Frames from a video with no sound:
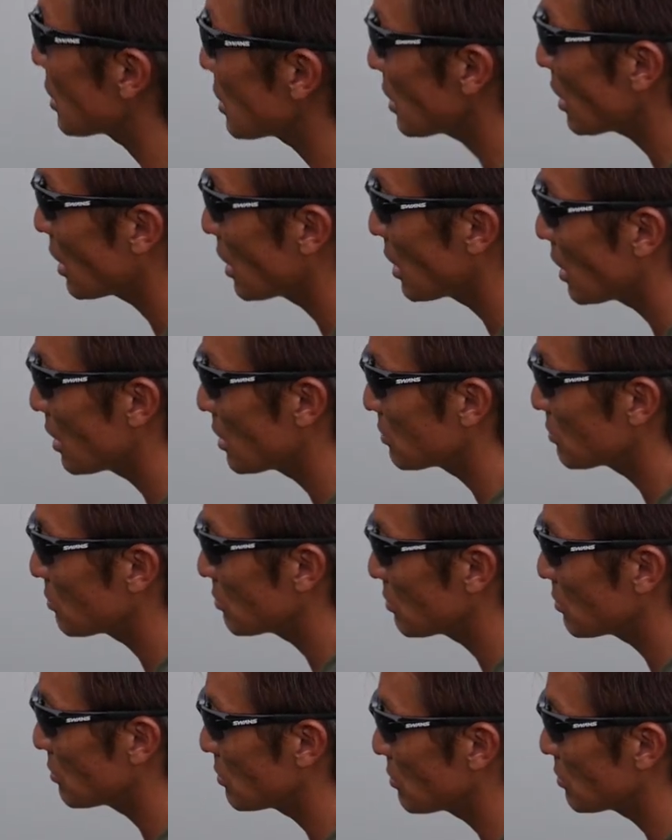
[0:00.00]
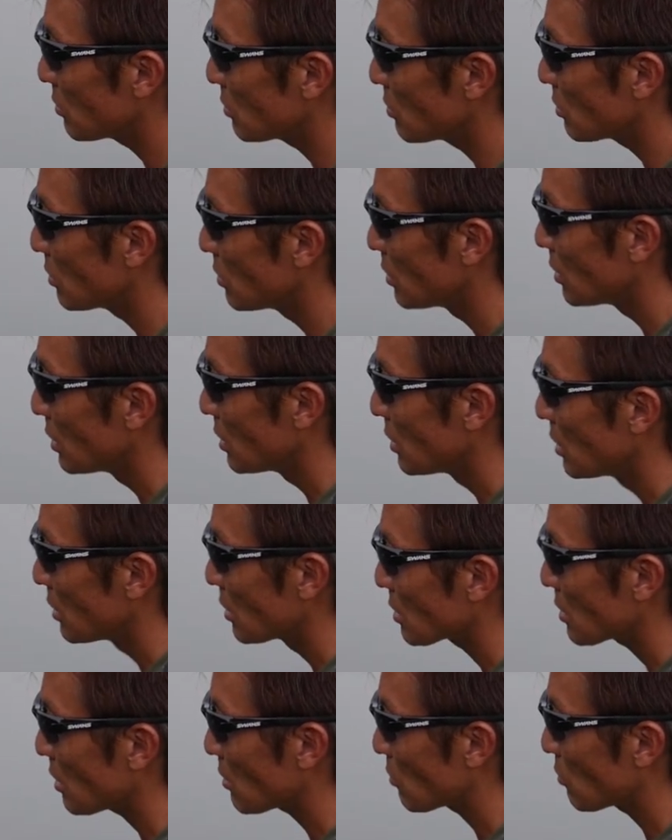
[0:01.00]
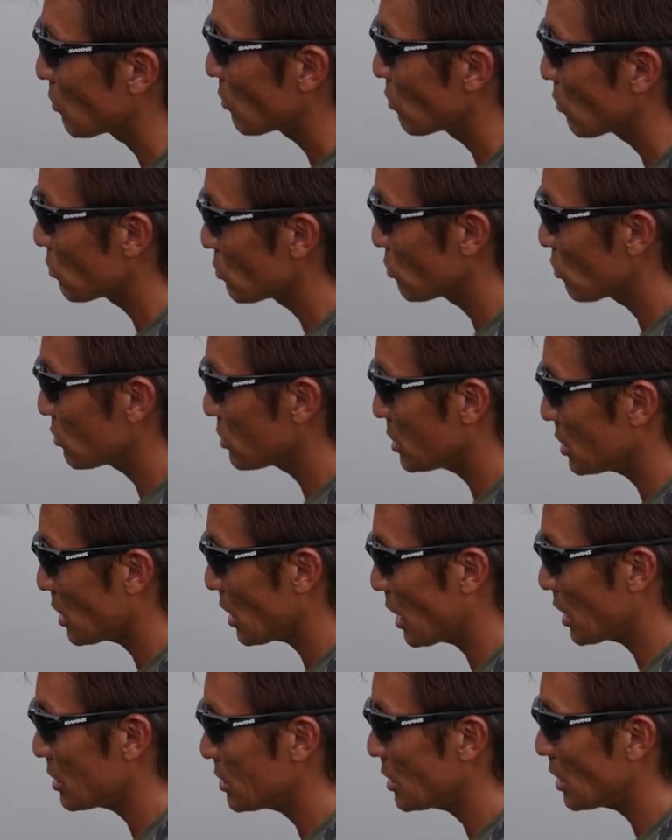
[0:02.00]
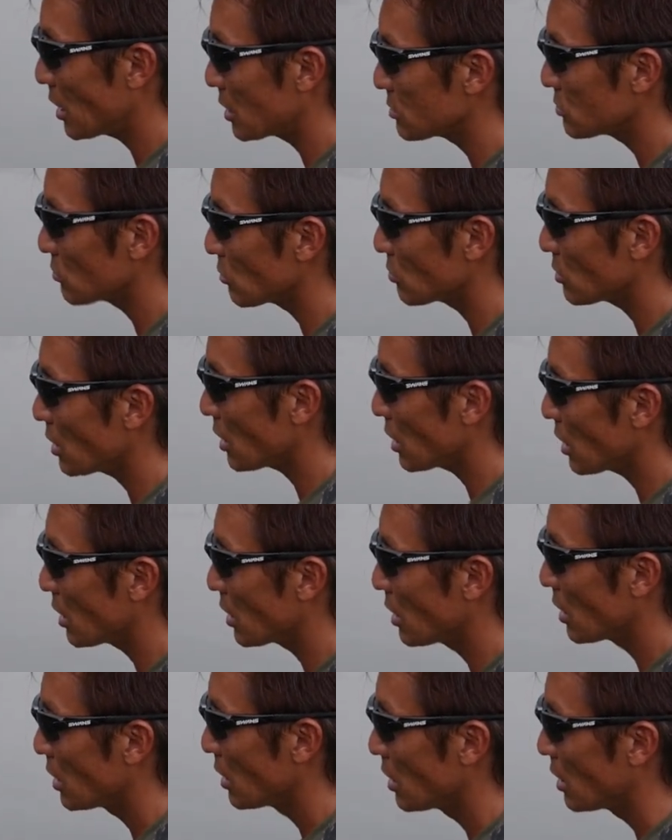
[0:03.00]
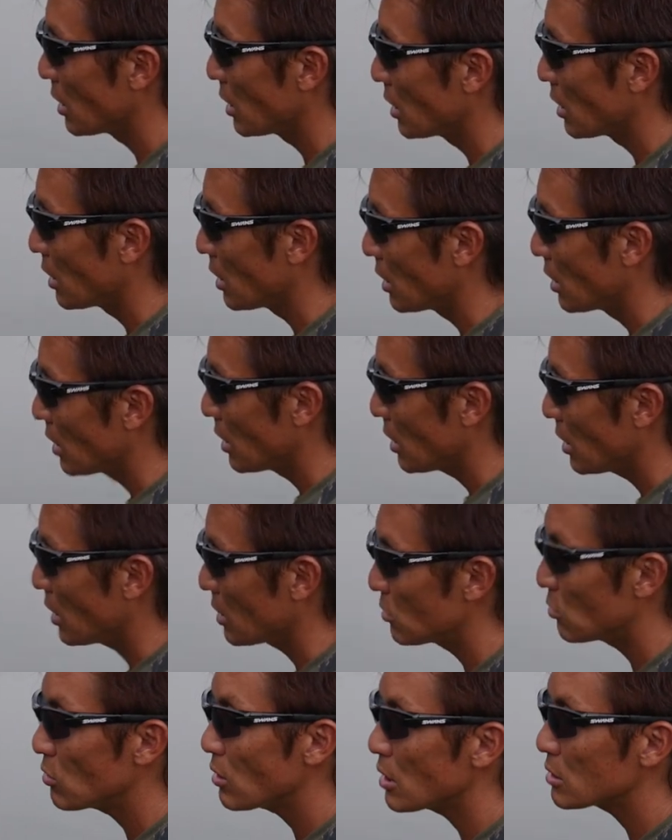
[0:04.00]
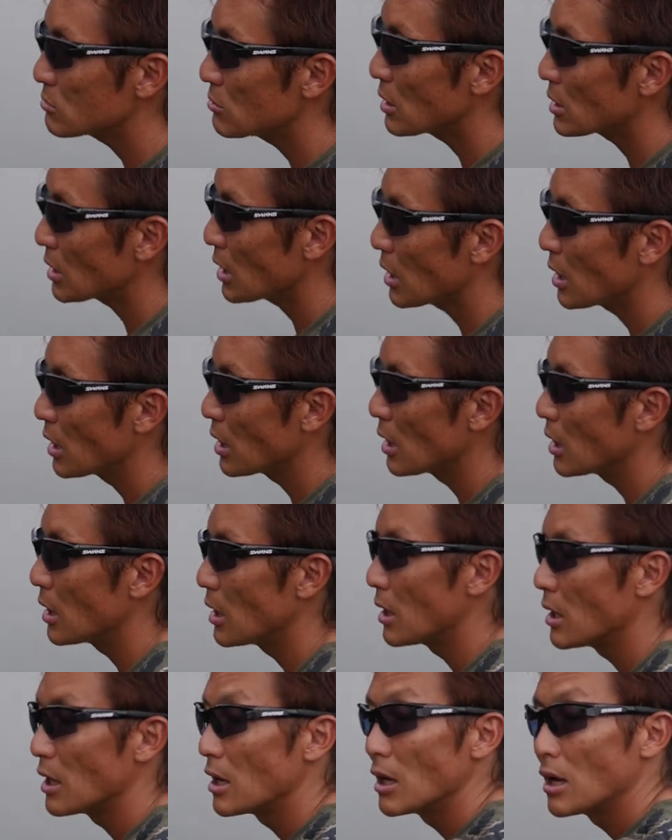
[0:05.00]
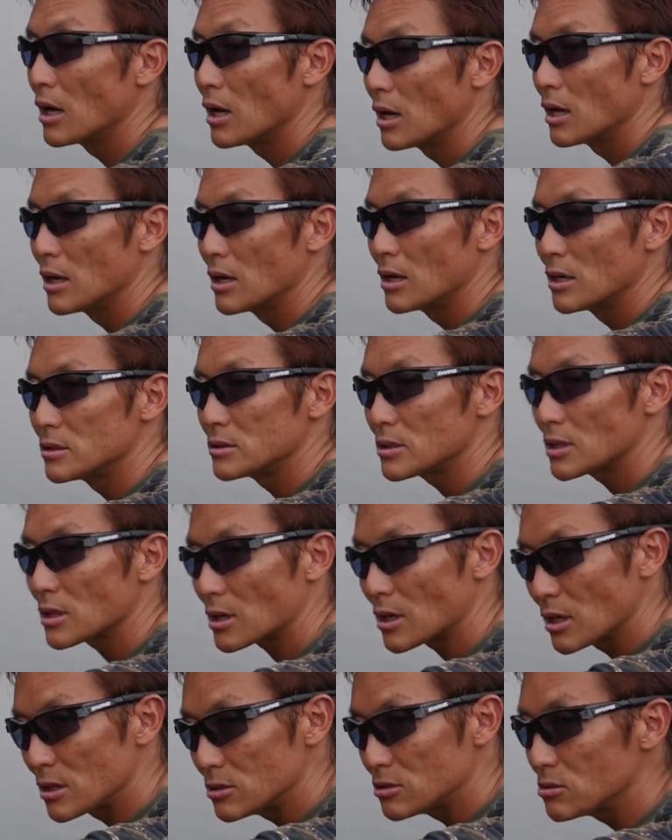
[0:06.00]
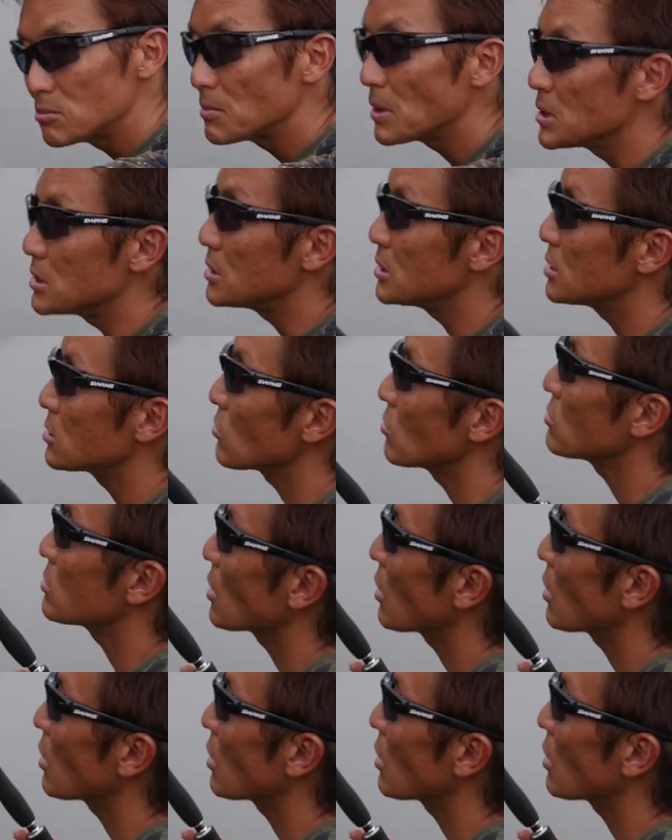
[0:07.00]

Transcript: てね、あのー、結構ロッドに針があるので、えー、ドラグはね若干緩めにしと